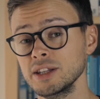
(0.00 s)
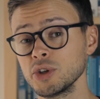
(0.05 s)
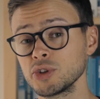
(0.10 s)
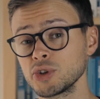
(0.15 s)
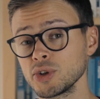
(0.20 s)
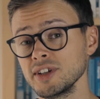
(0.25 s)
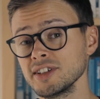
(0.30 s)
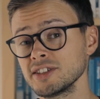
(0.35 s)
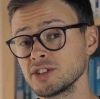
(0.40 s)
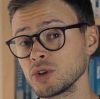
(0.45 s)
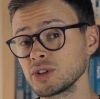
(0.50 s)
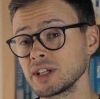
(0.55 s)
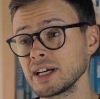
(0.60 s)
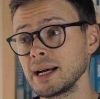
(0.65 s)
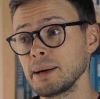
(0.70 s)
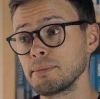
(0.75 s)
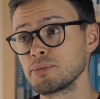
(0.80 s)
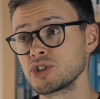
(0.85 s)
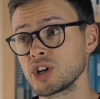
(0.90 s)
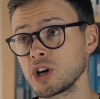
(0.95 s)
no to jest to
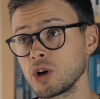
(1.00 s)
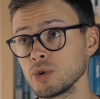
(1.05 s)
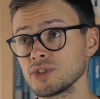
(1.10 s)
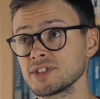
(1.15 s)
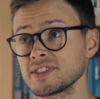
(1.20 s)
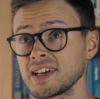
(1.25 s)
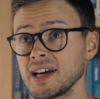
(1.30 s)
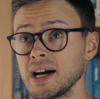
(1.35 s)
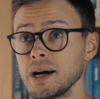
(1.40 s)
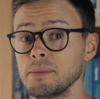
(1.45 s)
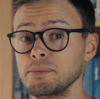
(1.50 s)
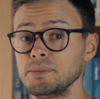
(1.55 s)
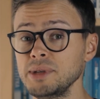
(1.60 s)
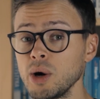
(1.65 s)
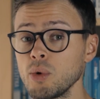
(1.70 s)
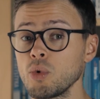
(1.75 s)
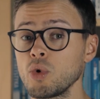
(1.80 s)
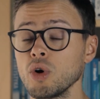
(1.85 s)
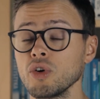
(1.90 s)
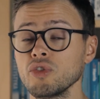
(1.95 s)
taka przekąska
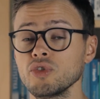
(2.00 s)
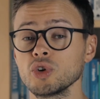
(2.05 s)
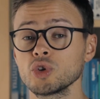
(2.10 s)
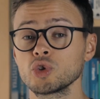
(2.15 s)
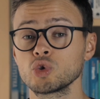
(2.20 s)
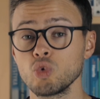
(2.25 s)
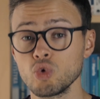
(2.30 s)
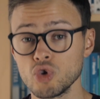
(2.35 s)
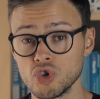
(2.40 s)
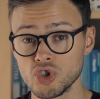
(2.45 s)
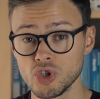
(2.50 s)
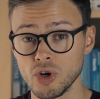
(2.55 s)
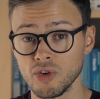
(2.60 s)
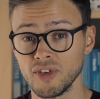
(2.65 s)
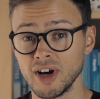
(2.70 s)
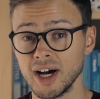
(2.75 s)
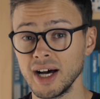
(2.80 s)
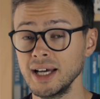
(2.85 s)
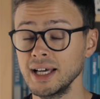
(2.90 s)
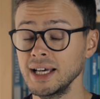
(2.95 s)

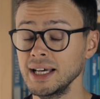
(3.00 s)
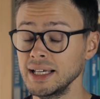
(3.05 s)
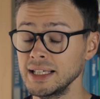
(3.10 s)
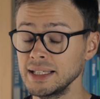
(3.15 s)
białkowo-tłuszczowa.